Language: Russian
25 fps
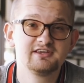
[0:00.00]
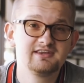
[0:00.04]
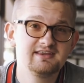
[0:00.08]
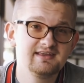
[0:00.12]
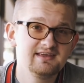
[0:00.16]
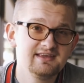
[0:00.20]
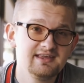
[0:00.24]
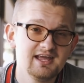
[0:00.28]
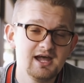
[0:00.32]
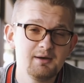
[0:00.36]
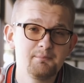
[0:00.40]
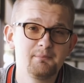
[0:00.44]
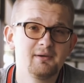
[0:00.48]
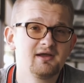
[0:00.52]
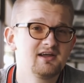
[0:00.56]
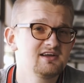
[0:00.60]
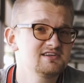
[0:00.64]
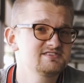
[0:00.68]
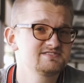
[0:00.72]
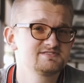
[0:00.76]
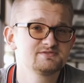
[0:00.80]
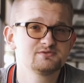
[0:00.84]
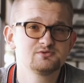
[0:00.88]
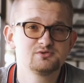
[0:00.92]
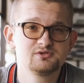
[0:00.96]
где я
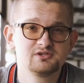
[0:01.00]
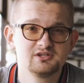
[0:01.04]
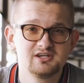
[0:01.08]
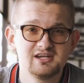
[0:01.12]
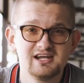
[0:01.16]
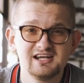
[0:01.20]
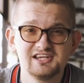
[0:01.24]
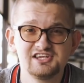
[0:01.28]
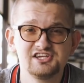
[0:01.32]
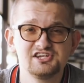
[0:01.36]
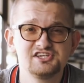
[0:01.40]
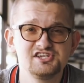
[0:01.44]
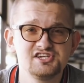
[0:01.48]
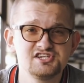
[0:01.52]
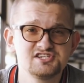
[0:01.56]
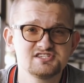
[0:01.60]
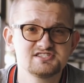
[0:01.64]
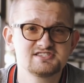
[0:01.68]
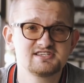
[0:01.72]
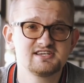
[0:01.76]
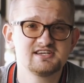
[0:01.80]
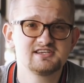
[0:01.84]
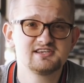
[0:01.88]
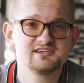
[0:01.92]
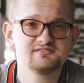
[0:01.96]
показываю, как
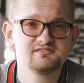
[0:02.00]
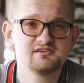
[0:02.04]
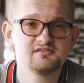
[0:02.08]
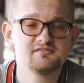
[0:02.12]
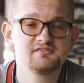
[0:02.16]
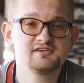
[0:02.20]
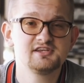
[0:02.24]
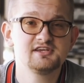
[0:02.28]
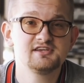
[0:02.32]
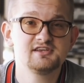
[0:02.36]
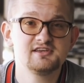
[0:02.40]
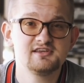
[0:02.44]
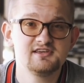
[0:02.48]
технически это выводить